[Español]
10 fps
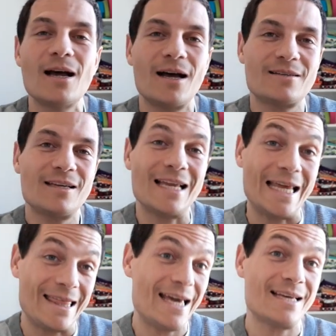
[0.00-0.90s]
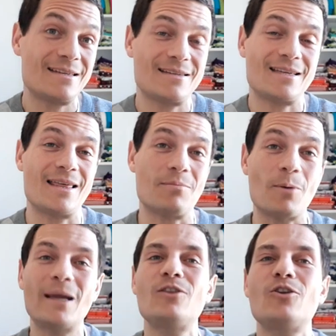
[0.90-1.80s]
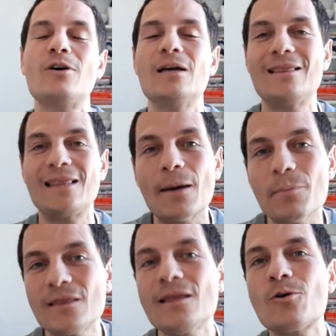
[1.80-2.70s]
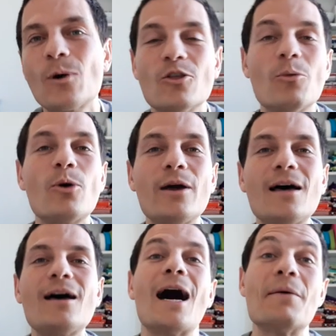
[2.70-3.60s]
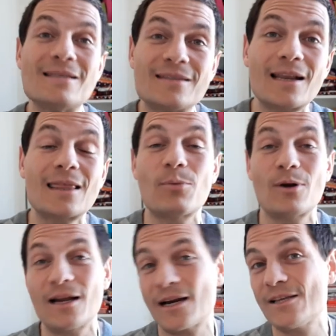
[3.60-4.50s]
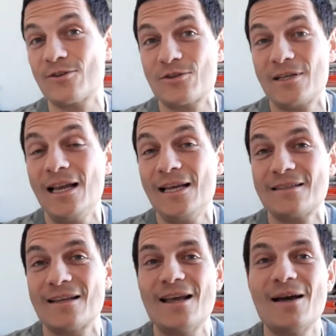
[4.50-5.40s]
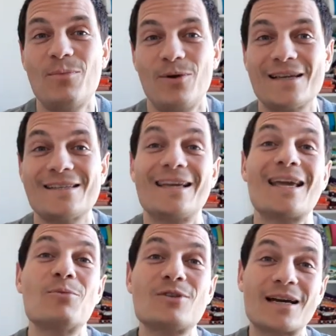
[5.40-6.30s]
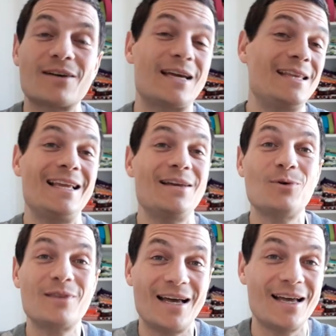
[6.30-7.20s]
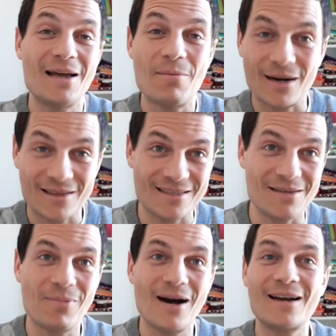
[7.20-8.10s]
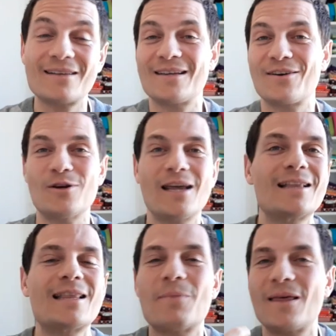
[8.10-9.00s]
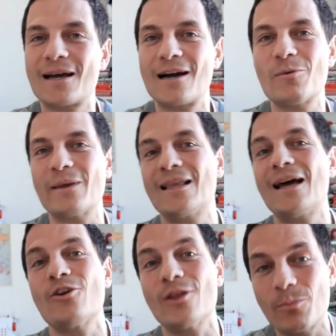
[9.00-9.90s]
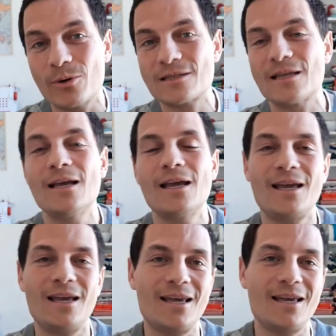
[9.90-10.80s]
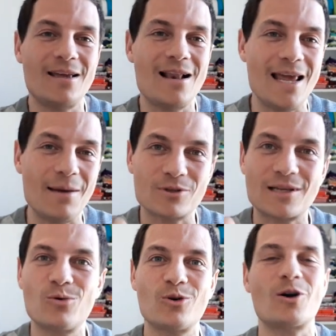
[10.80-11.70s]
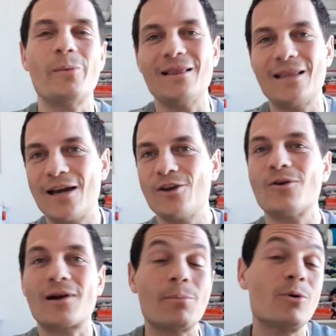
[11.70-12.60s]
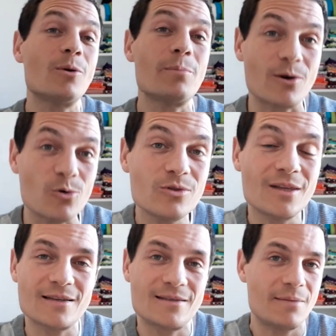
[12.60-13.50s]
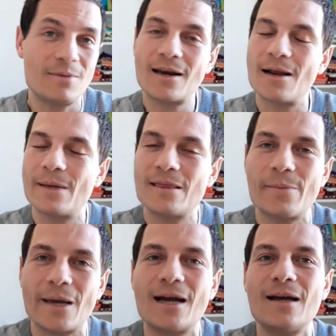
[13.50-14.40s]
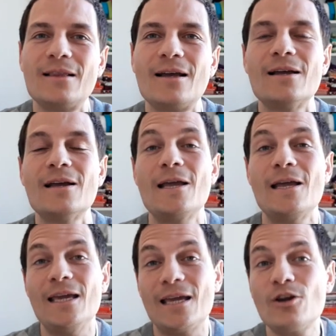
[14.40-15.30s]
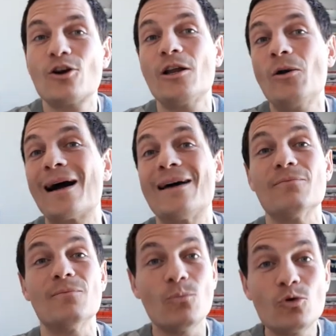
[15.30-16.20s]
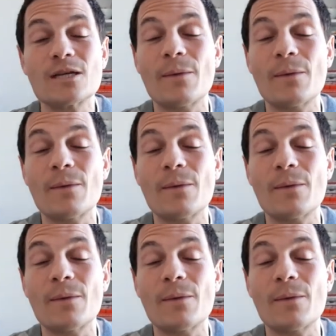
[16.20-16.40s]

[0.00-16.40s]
Así que la idea es esa, de momento, transmitir cuando pueda, avisarte por las redes sociales, porque sé que a mucha gente le gusta participar, se conecta, me deja comentarios, después eh, leemos algunos comentarios, respondo preguntas y a mí realmente me encanta y quiero que lo hagan muchas